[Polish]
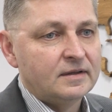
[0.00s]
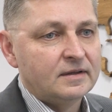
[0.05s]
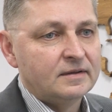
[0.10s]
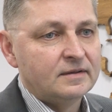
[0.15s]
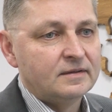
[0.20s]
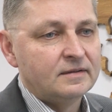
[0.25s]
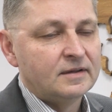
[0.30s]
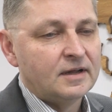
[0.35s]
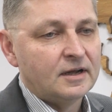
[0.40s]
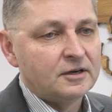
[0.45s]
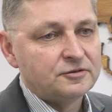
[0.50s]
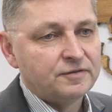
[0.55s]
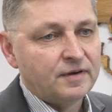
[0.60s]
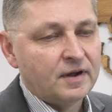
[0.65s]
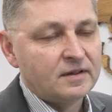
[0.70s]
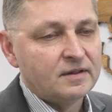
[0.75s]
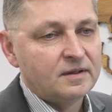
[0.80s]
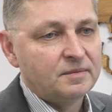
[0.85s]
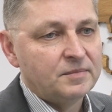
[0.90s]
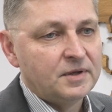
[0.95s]
Y, na
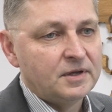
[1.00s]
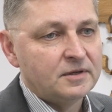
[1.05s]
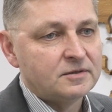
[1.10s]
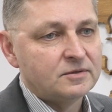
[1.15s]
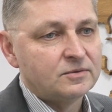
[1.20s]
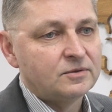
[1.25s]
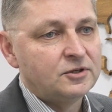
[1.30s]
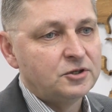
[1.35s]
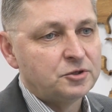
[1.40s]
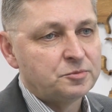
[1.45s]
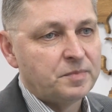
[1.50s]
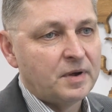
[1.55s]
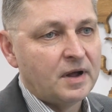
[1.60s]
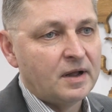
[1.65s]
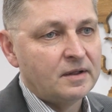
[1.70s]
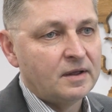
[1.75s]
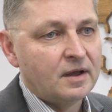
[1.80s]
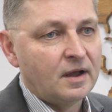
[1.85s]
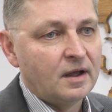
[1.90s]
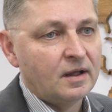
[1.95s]
czwartym miejscu
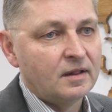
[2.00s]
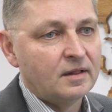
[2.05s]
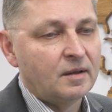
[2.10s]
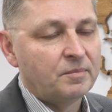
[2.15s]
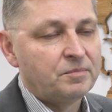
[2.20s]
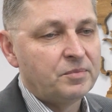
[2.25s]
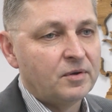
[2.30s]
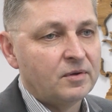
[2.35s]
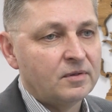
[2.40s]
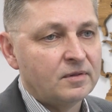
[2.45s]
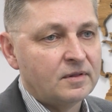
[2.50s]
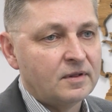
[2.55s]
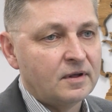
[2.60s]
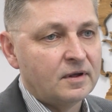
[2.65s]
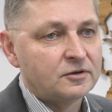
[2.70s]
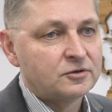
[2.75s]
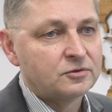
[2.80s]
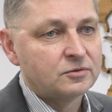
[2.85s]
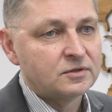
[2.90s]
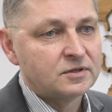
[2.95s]
Hiszpania, na
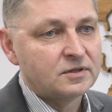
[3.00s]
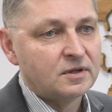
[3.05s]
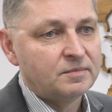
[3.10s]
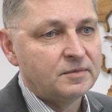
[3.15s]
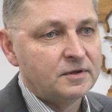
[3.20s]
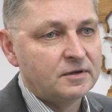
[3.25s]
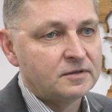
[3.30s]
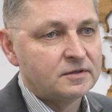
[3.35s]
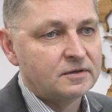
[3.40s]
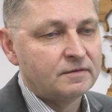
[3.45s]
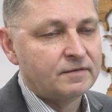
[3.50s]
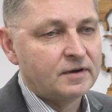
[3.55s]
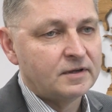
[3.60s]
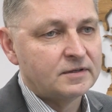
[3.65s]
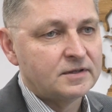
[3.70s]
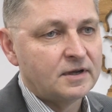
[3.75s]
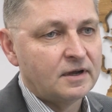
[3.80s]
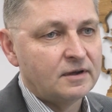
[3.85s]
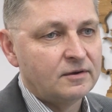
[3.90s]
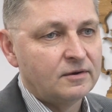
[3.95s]
piąte, szóste miejsce
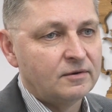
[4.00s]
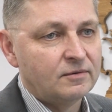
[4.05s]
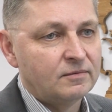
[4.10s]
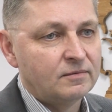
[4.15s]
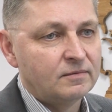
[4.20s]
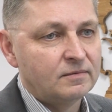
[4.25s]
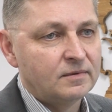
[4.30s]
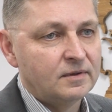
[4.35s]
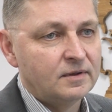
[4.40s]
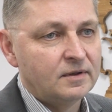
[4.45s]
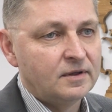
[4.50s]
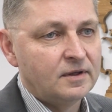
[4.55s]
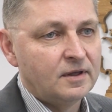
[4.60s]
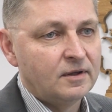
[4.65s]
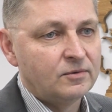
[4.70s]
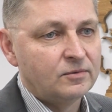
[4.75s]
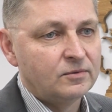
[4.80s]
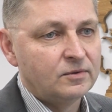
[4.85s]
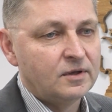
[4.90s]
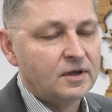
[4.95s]
wracają y,
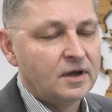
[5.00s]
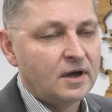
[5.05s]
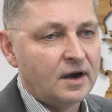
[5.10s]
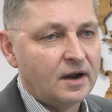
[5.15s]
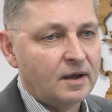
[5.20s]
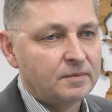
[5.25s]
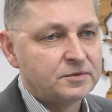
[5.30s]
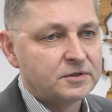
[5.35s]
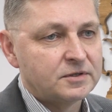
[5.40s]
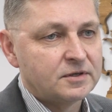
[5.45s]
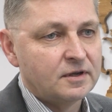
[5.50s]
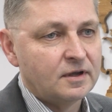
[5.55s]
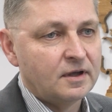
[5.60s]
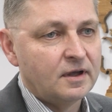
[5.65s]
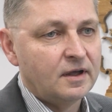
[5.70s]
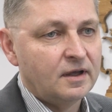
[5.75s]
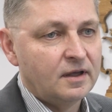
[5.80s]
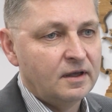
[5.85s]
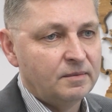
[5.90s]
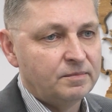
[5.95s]
kierunki
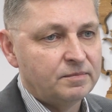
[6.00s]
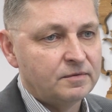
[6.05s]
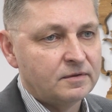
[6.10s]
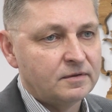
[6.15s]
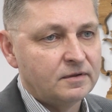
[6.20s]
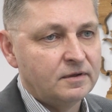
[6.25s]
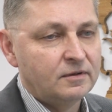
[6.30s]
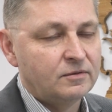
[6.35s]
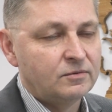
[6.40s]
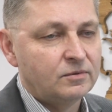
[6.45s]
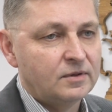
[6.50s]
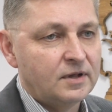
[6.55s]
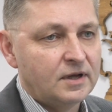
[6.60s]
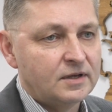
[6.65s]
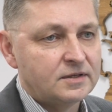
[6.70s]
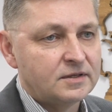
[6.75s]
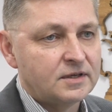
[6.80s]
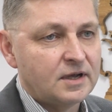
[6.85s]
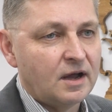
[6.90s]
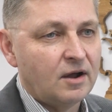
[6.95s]
arabskie, Egipt i
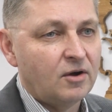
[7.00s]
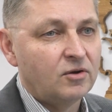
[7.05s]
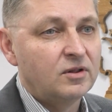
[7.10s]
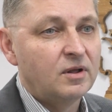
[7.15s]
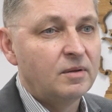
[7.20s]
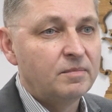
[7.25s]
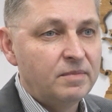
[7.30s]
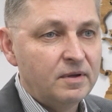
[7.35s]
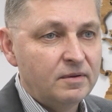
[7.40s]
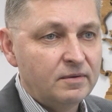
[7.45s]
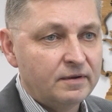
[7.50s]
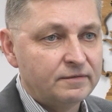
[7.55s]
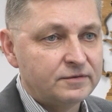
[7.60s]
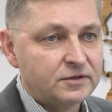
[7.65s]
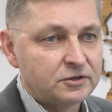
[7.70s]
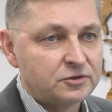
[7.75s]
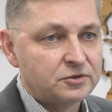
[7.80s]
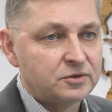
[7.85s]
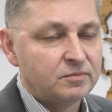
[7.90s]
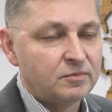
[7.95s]
Tunezja. One były w
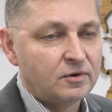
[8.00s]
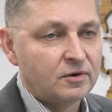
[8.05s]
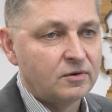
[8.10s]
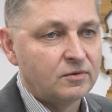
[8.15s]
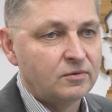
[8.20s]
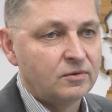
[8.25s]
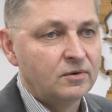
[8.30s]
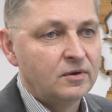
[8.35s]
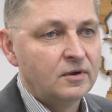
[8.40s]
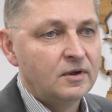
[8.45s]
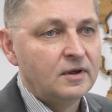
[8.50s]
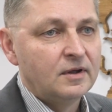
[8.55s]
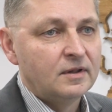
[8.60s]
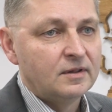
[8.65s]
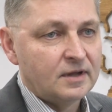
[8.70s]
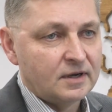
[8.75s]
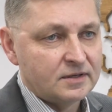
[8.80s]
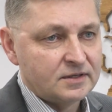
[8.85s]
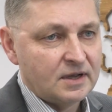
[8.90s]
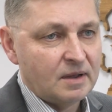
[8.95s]
zeszłym roku
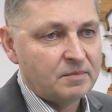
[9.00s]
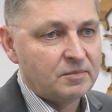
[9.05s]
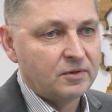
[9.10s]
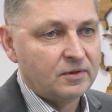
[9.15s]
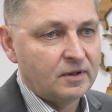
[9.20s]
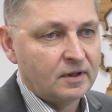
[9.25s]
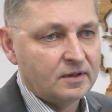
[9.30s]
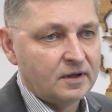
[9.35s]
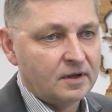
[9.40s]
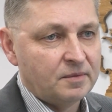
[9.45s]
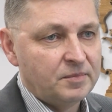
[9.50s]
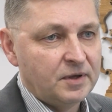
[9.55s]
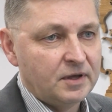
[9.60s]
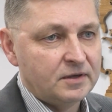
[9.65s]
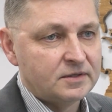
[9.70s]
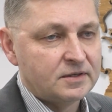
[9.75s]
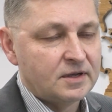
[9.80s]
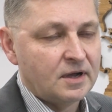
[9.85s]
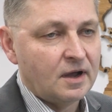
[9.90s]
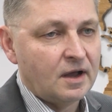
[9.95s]
tak samo na tych
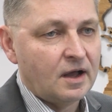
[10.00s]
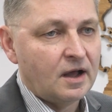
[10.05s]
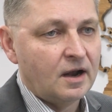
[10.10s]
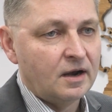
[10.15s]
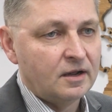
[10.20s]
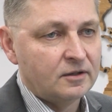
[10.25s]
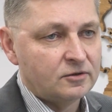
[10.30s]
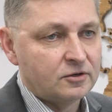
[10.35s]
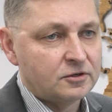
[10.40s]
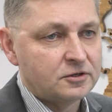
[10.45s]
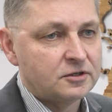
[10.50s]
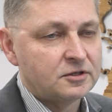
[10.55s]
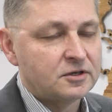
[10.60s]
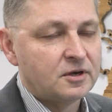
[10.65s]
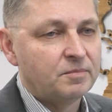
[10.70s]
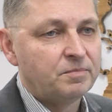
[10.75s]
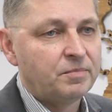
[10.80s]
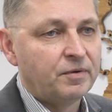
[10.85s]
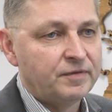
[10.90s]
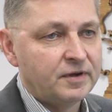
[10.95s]
miejscach, ale
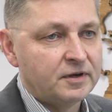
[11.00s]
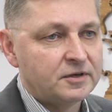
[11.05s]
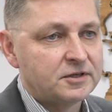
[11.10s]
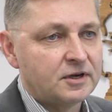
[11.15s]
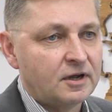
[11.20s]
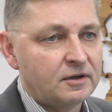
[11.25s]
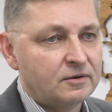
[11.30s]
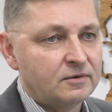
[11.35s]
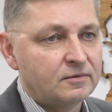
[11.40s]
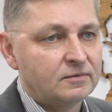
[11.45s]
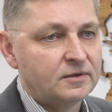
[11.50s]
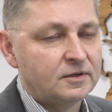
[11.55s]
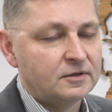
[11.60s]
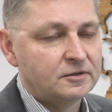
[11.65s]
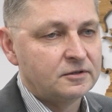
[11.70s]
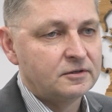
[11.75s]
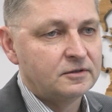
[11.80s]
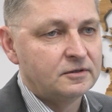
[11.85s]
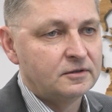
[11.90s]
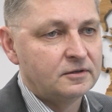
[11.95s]
troszeczkę powiększają,
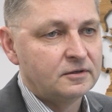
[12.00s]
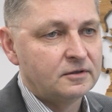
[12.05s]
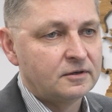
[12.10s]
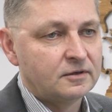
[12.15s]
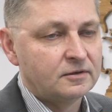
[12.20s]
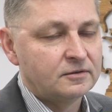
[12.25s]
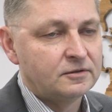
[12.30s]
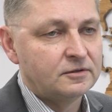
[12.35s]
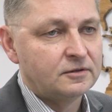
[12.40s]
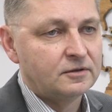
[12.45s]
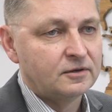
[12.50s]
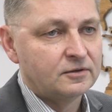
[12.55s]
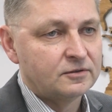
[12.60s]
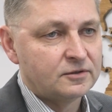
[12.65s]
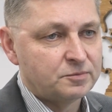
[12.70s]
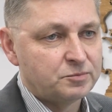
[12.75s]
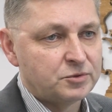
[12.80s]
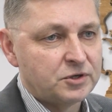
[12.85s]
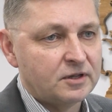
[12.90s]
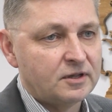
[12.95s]
jeśli chodzi o
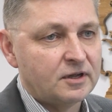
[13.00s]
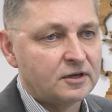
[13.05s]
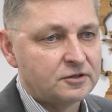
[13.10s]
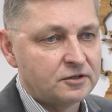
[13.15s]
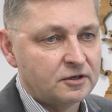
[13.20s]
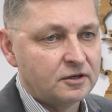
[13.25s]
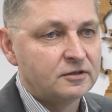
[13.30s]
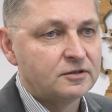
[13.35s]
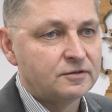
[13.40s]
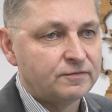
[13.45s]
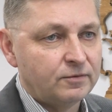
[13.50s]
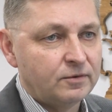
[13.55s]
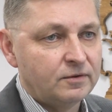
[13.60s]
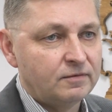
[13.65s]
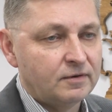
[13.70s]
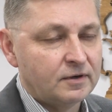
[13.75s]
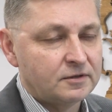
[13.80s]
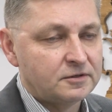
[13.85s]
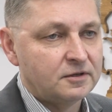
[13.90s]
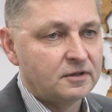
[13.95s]
sprzedaż, swój
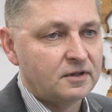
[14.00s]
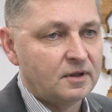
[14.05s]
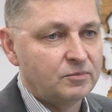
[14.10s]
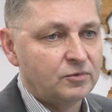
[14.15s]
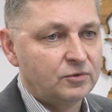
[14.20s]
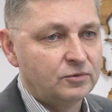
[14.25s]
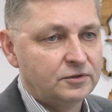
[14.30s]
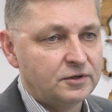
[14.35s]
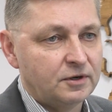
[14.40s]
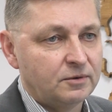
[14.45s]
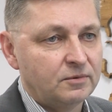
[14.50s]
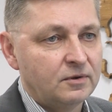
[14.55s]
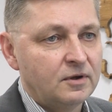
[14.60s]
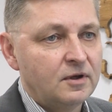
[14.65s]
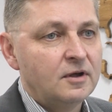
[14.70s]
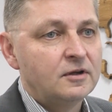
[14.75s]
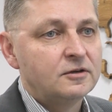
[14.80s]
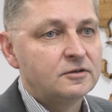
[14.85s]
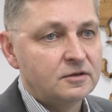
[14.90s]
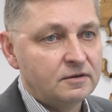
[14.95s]
właśnie tam udział.
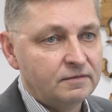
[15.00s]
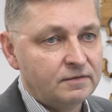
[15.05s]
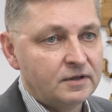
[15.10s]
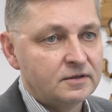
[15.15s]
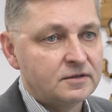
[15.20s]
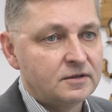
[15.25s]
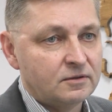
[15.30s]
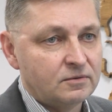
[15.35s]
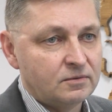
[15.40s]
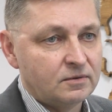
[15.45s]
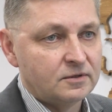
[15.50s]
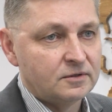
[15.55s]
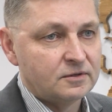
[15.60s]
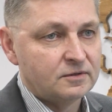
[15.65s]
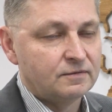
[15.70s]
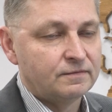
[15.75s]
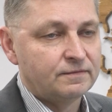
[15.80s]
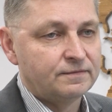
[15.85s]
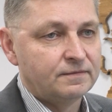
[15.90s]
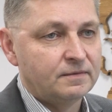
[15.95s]
Czyli więcej
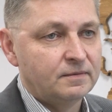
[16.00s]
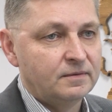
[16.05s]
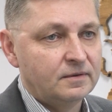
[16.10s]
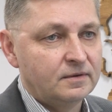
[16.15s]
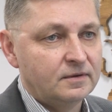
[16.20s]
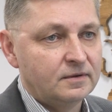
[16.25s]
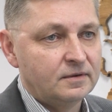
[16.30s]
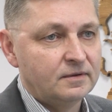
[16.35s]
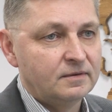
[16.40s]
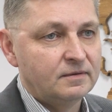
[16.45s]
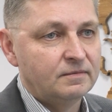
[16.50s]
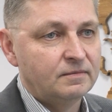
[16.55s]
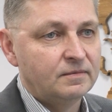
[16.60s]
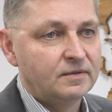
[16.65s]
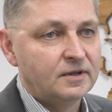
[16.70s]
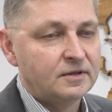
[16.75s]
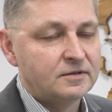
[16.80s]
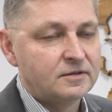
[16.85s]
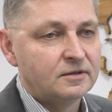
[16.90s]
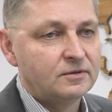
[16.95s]
turystów y,
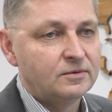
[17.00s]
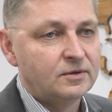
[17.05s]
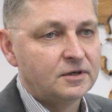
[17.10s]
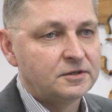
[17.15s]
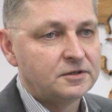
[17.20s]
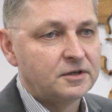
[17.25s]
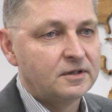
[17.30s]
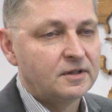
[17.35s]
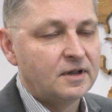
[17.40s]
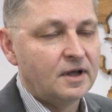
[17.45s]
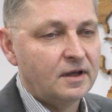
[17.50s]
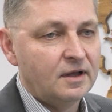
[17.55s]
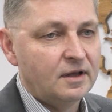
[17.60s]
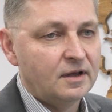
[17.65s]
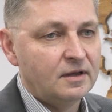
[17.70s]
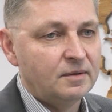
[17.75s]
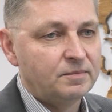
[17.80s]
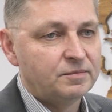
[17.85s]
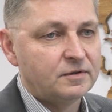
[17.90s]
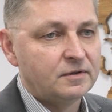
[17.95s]
decyduje się na
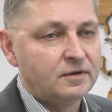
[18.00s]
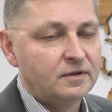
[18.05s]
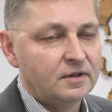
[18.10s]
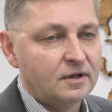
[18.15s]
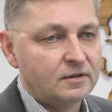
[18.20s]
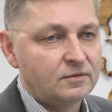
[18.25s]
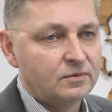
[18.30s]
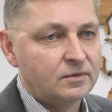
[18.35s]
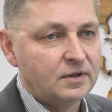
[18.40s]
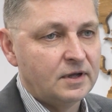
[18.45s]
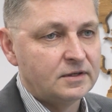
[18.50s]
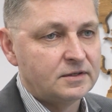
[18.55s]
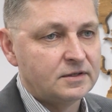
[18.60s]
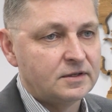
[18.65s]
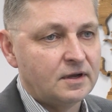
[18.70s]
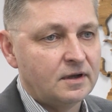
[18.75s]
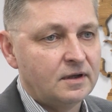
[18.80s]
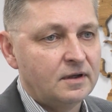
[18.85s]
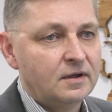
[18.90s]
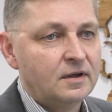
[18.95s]
Egipt i na
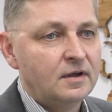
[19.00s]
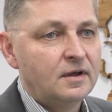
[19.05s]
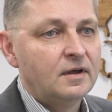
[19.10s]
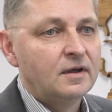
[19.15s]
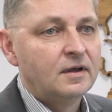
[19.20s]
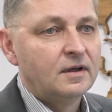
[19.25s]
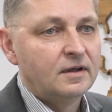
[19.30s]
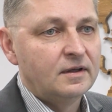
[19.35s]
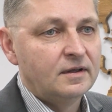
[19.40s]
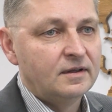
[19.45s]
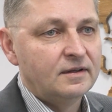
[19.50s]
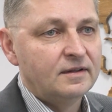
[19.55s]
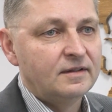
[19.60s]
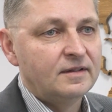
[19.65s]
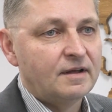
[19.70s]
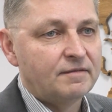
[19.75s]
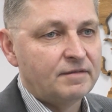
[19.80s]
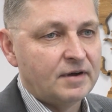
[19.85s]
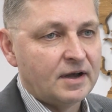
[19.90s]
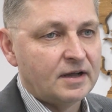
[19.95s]
Tunezję
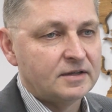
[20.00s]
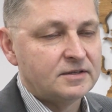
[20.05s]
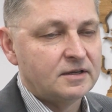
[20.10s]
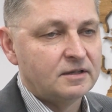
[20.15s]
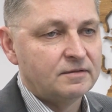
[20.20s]
na wakacje